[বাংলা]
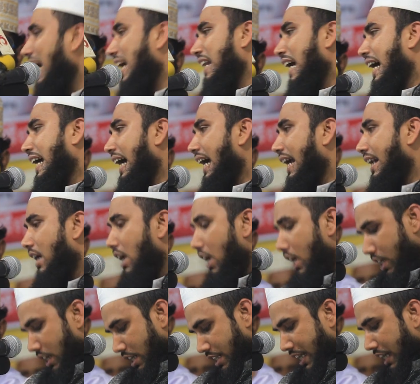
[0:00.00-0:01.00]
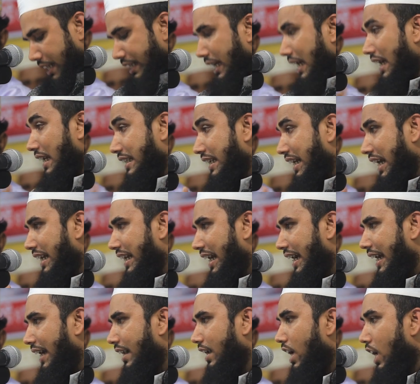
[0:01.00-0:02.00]
দিয়ে দেখেন নিজের দিকে দিয়ে
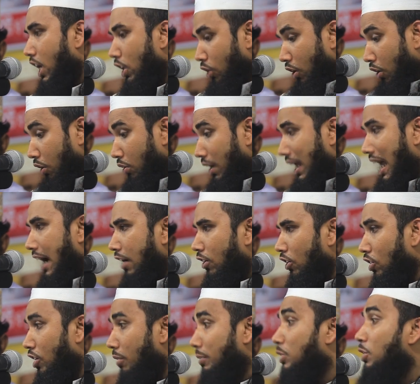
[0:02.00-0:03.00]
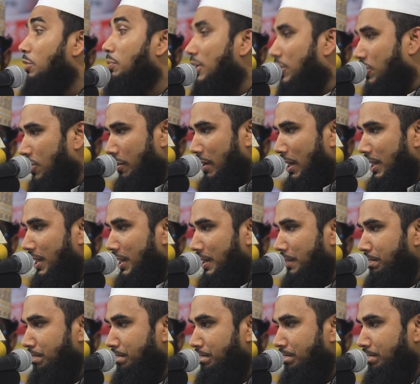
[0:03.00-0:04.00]
দেখেন তখন ওই আঙ্গুল কবি তুই মিথ্যাবাদী
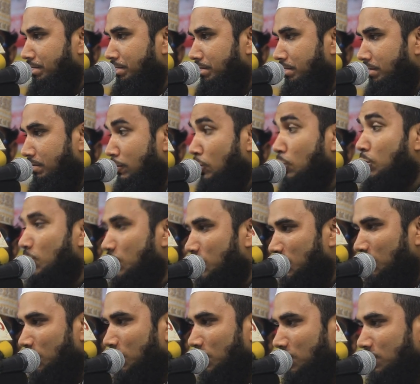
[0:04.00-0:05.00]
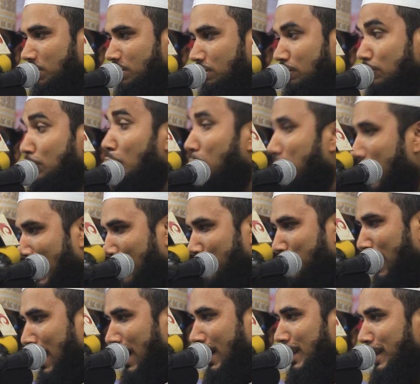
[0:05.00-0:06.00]
তুই তুই চোর তুই বাদ
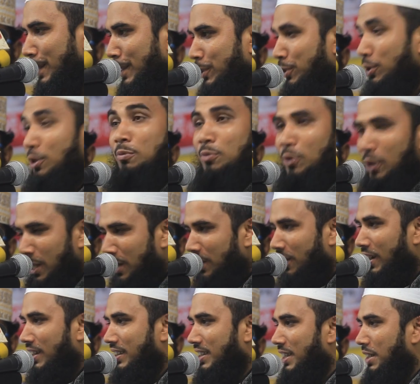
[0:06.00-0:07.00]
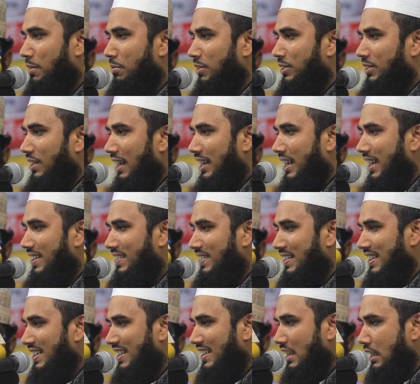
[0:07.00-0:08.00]
পা তুই বইয়ের হক ঠিক মতো আদায়
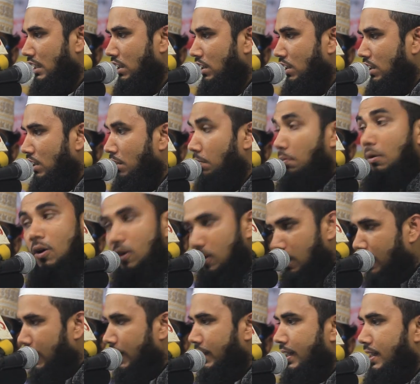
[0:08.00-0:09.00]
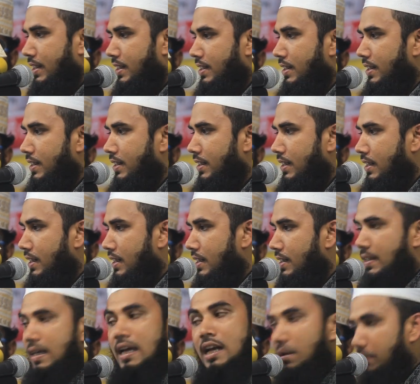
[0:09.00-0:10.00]
করিস না মহরণা দিস নি
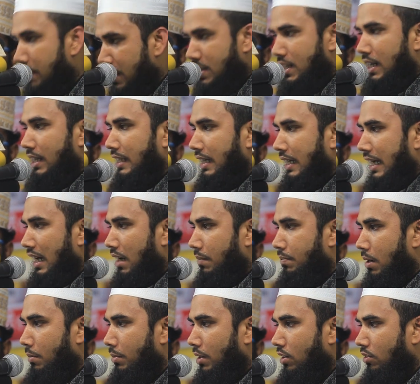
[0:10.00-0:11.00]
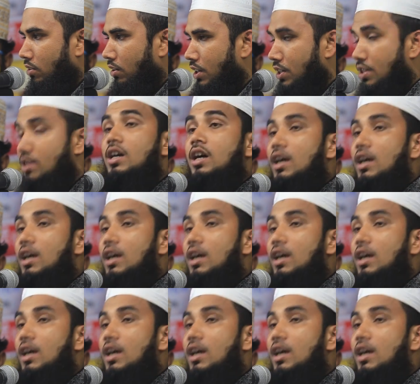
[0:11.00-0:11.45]
ছেলে মেয়ের সাথে খারাপ ব্যবহার করিস